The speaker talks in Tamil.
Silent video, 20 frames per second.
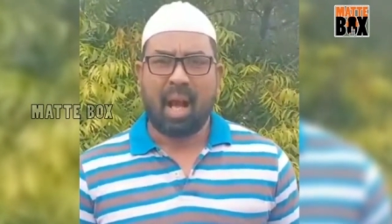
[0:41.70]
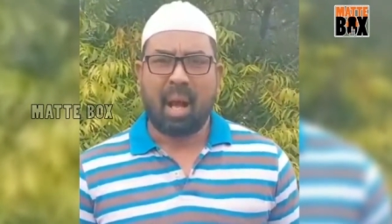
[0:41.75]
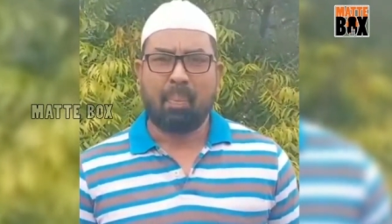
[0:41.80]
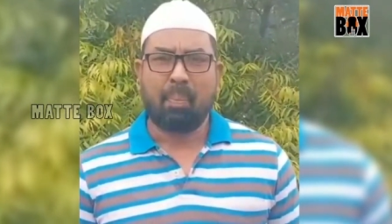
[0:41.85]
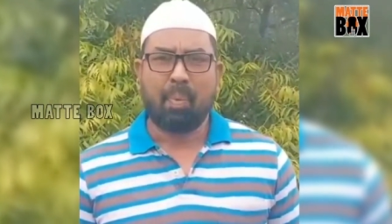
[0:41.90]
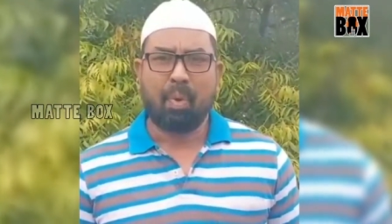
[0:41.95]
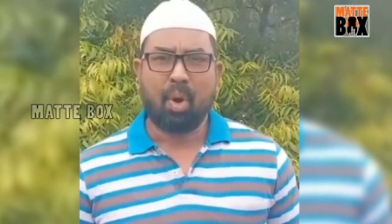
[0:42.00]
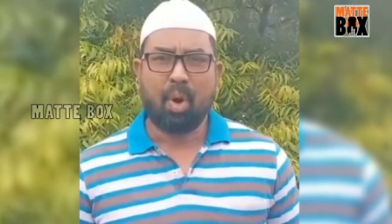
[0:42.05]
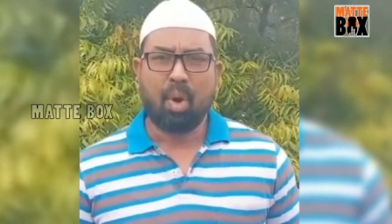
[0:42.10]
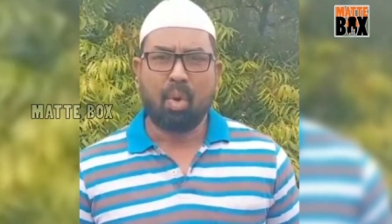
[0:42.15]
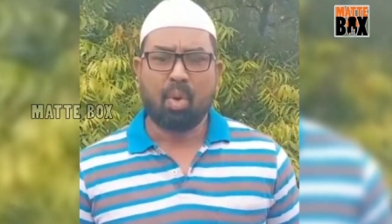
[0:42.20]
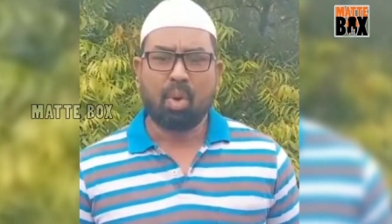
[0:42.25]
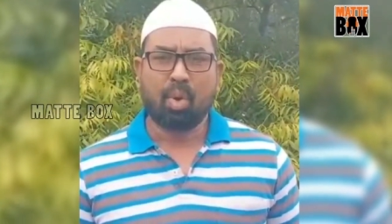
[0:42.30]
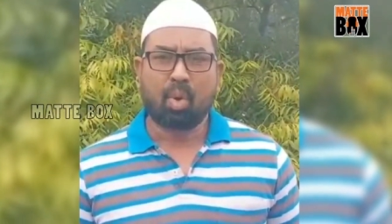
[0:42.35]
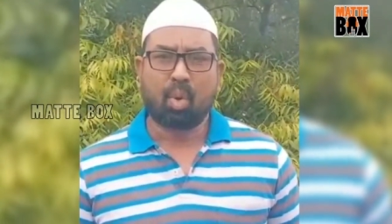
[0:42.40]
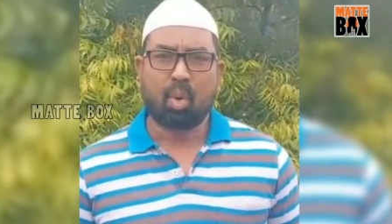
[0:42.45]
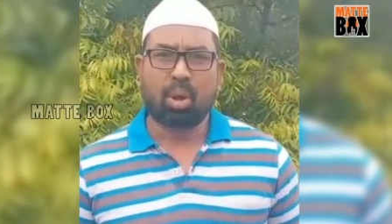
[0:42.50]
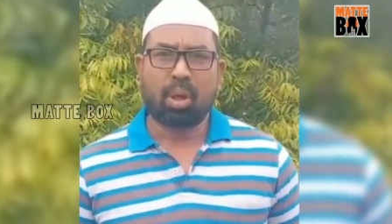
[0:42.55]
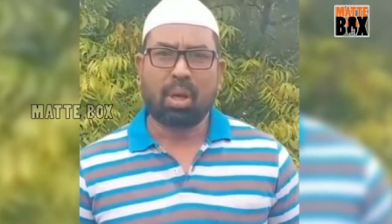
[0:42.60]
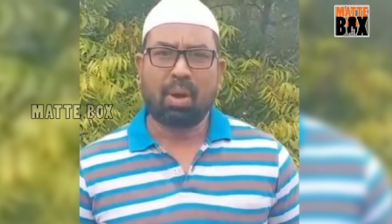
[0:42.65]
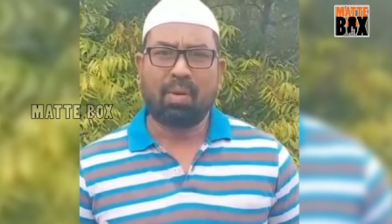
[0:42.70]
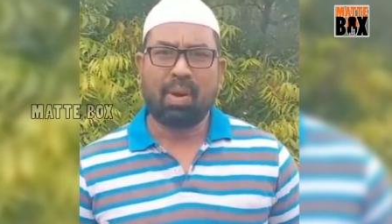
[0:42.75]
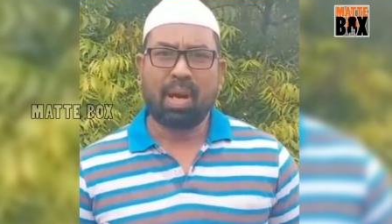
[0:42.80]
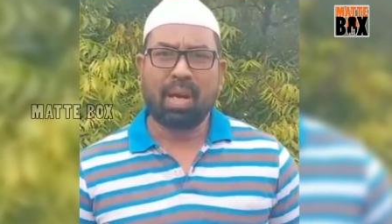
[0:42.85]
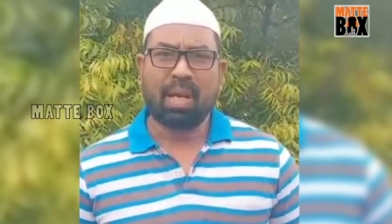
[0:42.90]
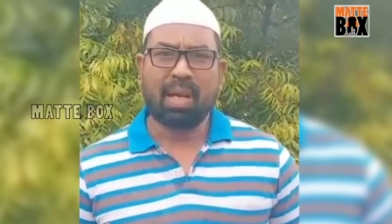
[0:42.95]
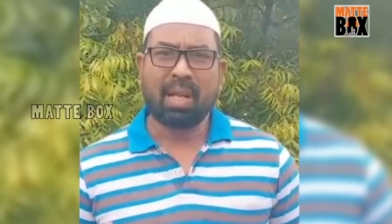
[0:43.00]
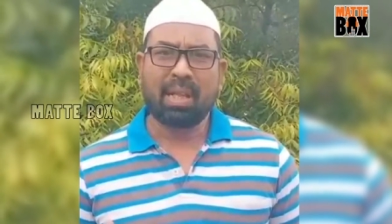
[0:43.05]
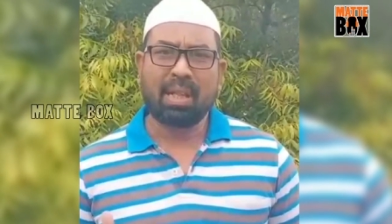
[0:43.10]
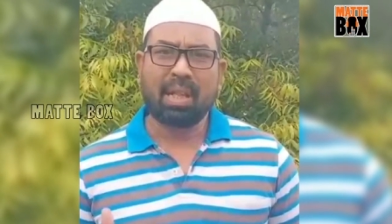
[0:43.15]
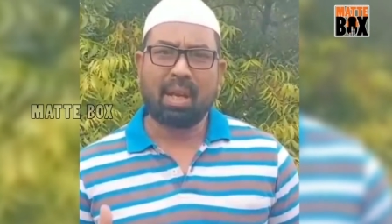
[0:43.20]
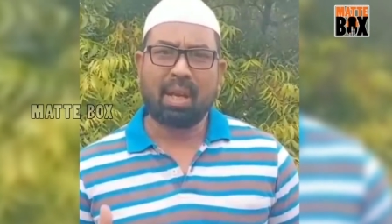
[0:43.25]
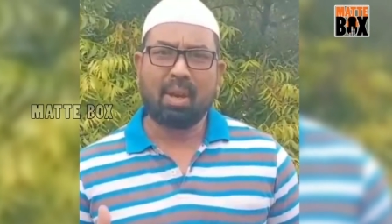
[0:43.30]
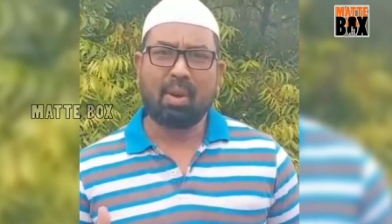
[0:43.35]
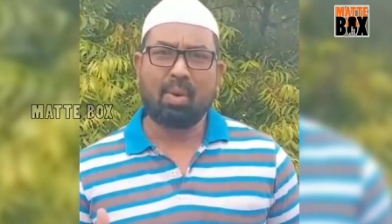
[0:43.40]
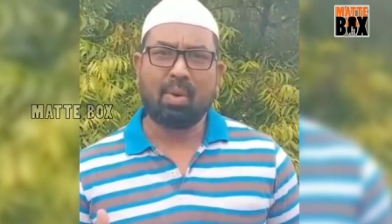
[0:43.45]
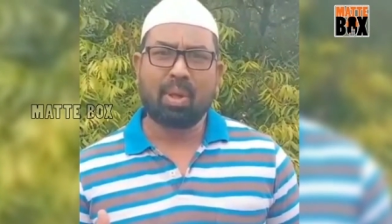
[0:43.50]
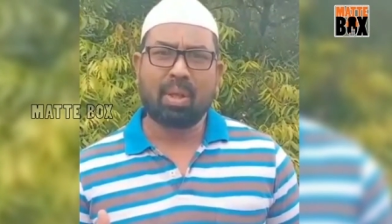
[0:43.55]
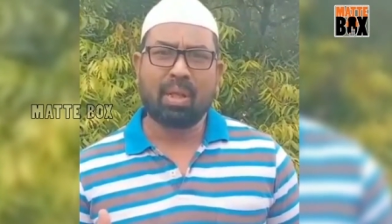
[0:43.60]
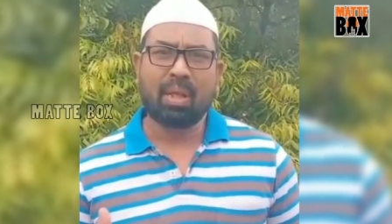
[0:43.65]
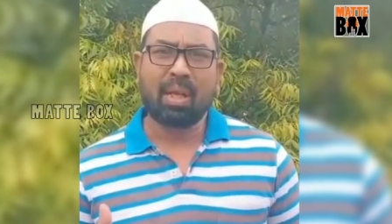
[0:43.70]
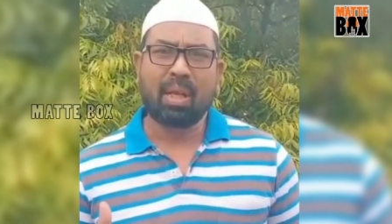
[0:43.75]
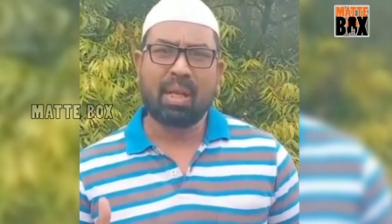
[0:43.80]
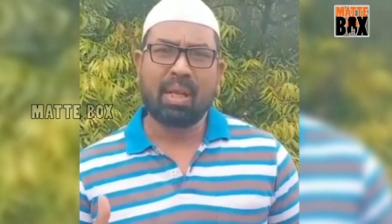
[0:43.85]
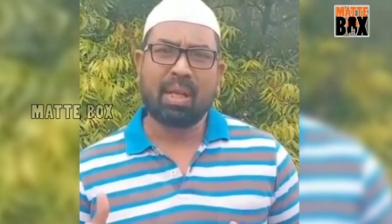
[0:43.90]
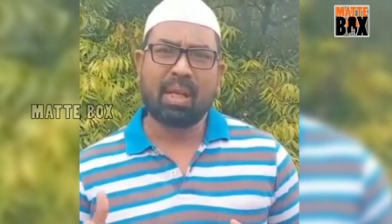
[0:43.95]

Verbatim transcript: அப்போது ஒரு குற்றவாளி எந்த அளவு வந்து